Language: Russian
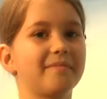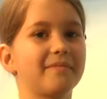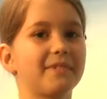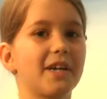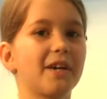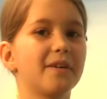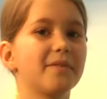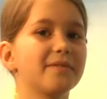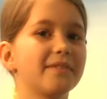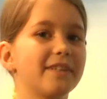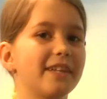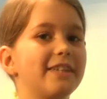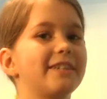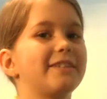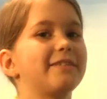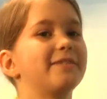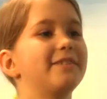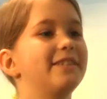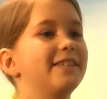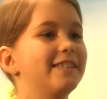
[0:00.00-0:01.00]
Как
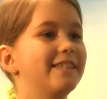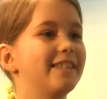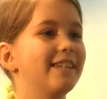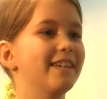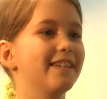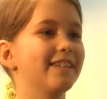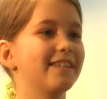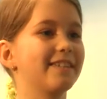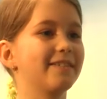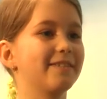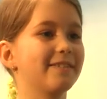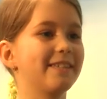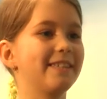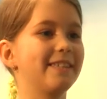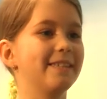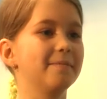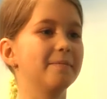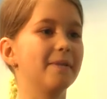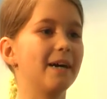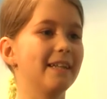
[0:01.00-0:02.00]
наша учительница
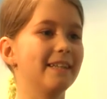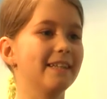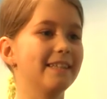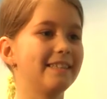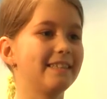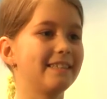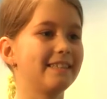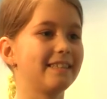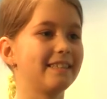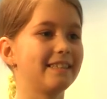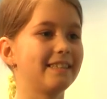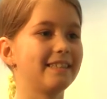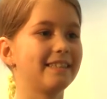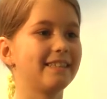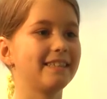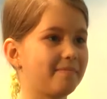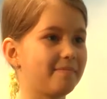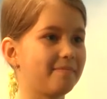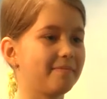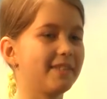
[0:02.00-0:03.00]
снималась.
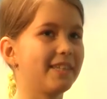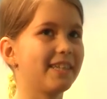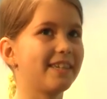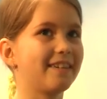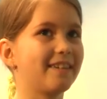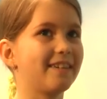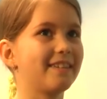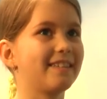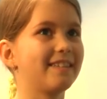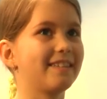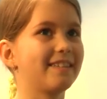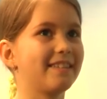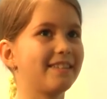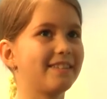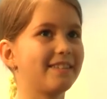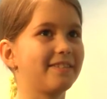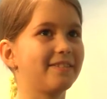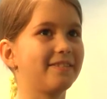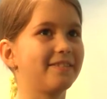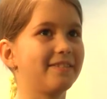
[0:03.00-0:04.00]
Мне кажется,
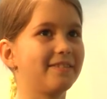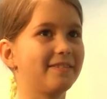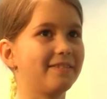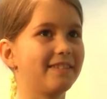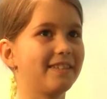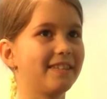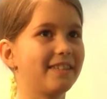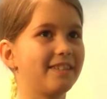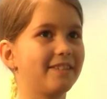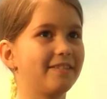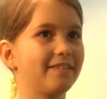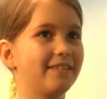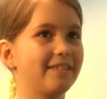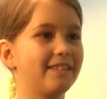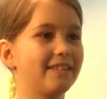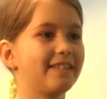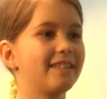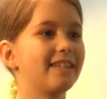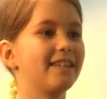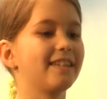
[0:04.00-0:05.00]
что наша
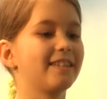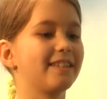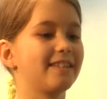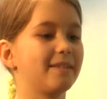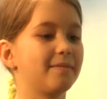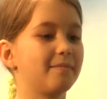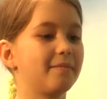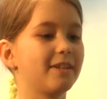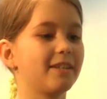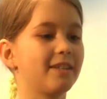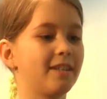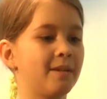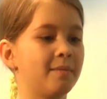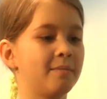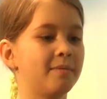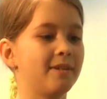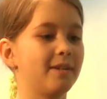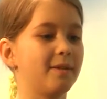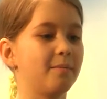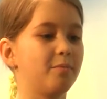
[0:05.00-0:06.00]
учительница могла
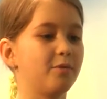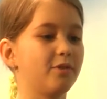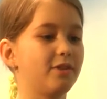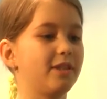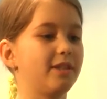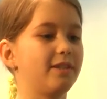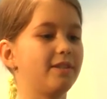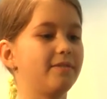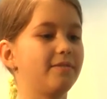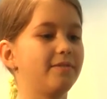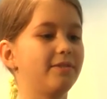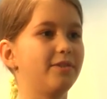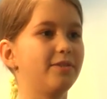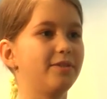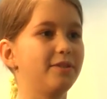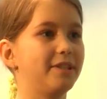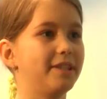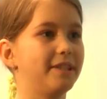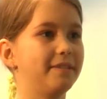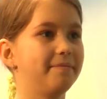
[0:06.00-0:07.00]
бы работать
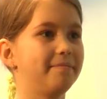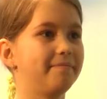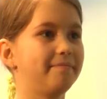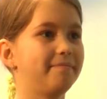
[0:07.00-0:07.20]
ведущей.